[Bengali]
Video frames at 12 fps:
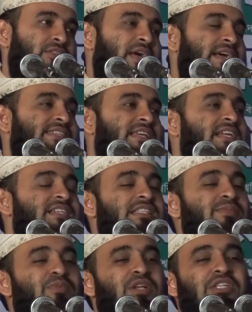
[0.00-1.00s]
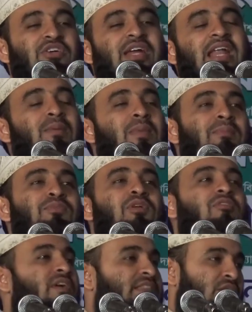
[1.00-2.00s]
তো এক ছেলের সাথে পরিচয় নাম
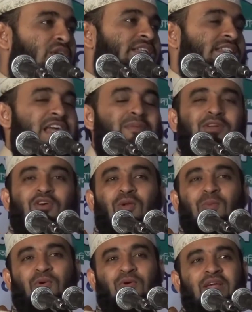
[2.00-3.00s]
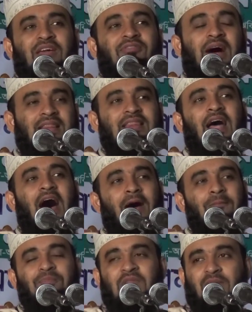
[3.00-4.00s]
আব্দুল ফাত্তা অনেক জায়গায় আমি গল্প করি এই ফাত্তা
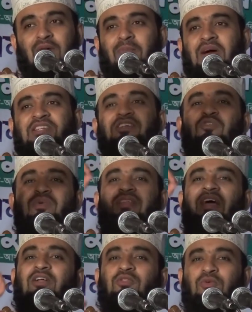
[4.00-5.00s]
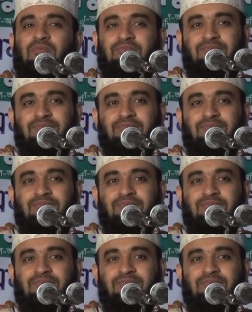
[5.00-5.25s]
আমার পাশের রুমে থাকতো